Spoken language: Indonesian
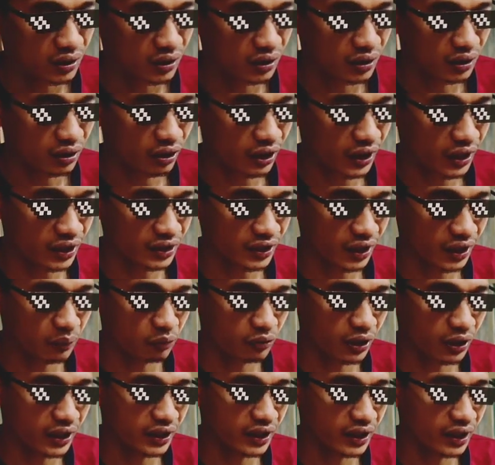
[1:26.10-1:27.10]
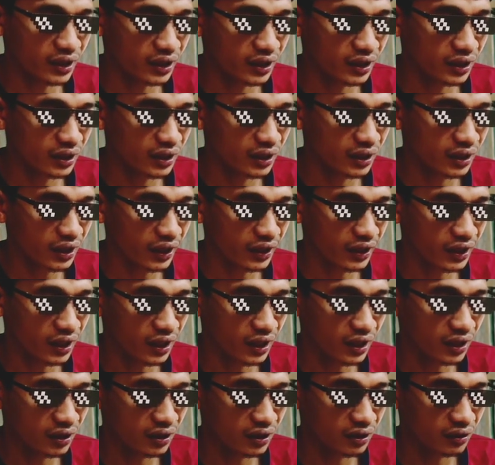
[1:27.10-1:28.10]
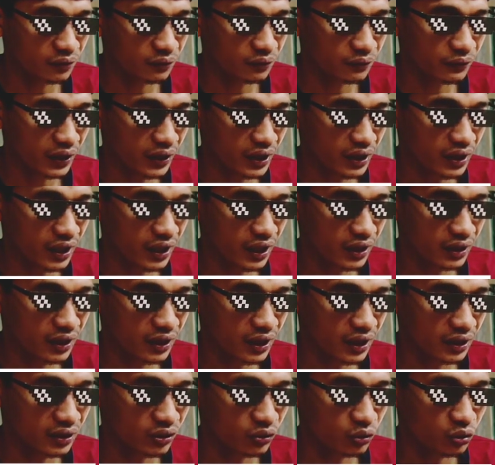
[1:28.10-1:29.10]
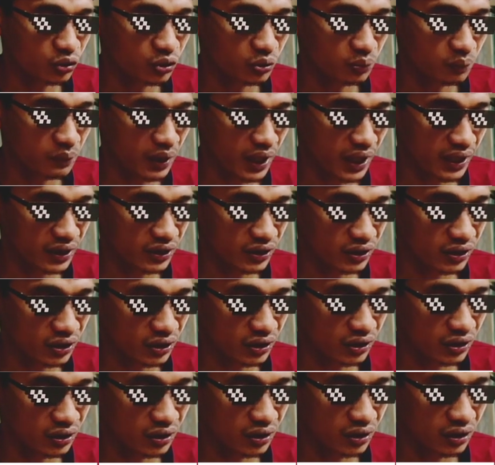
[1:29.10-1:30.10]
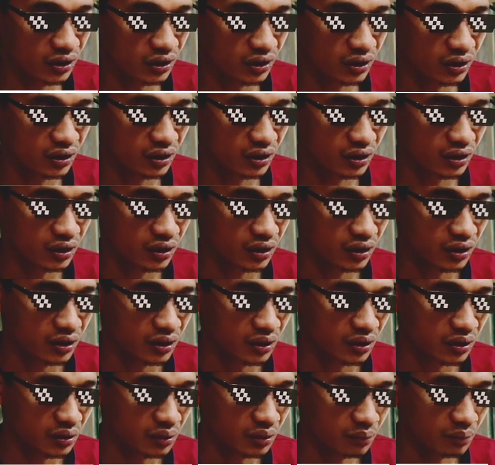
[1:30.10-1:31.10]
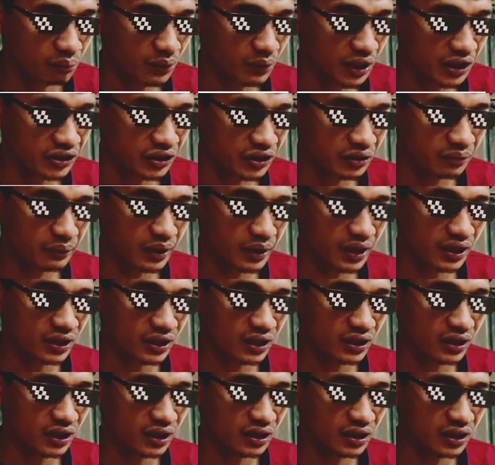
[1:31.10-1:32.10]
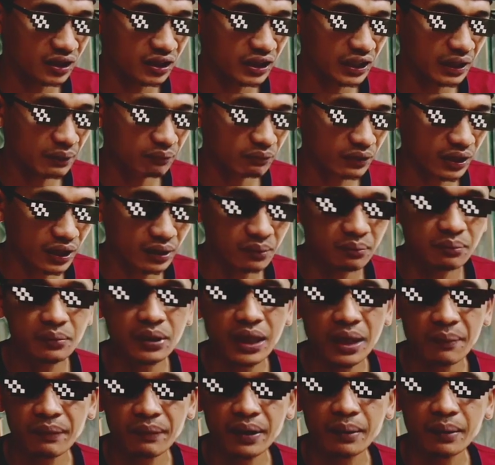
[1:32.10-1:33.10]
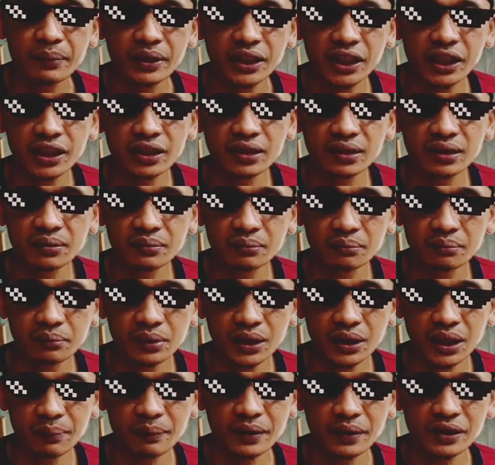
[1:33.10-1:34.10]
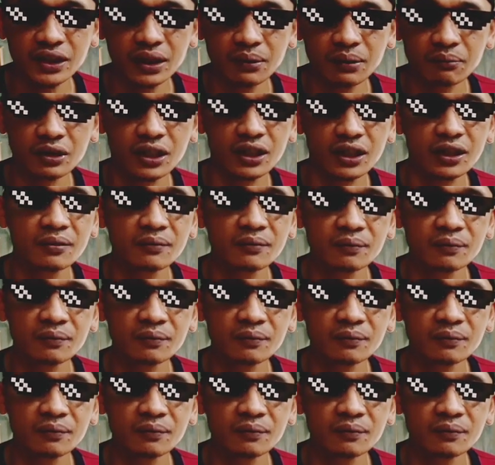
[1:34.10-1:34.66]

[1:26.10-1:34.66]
Oke, saya mulai dari Renal Fernanda 17. Bleaching biasanya didiamkan berapa menit? Berapa jam, Kak?